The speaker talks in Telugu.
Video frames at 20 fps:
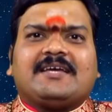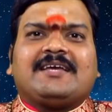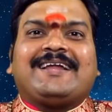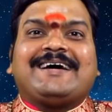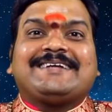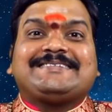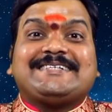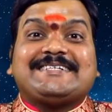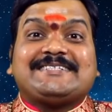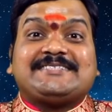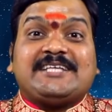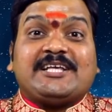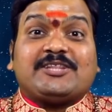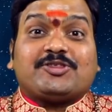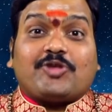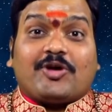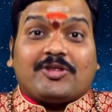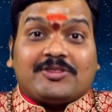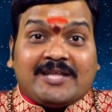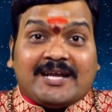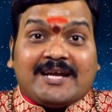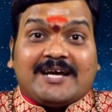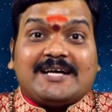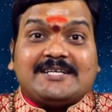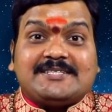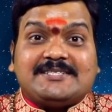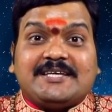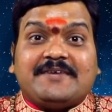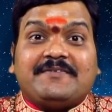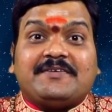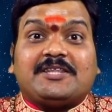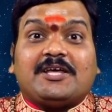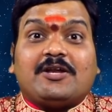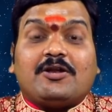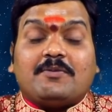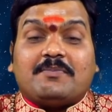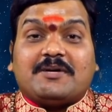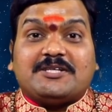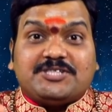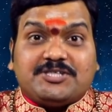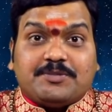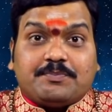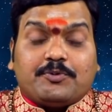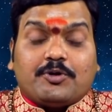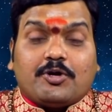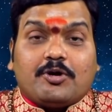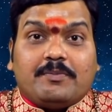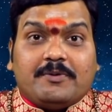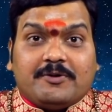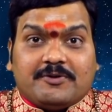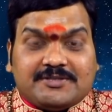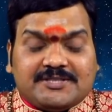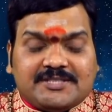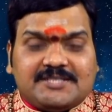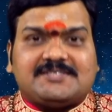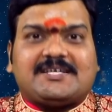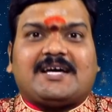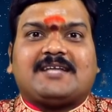ఇలా చేస్తే తొందరగా జీవితంలో మంచి పురోభివృద్ధిని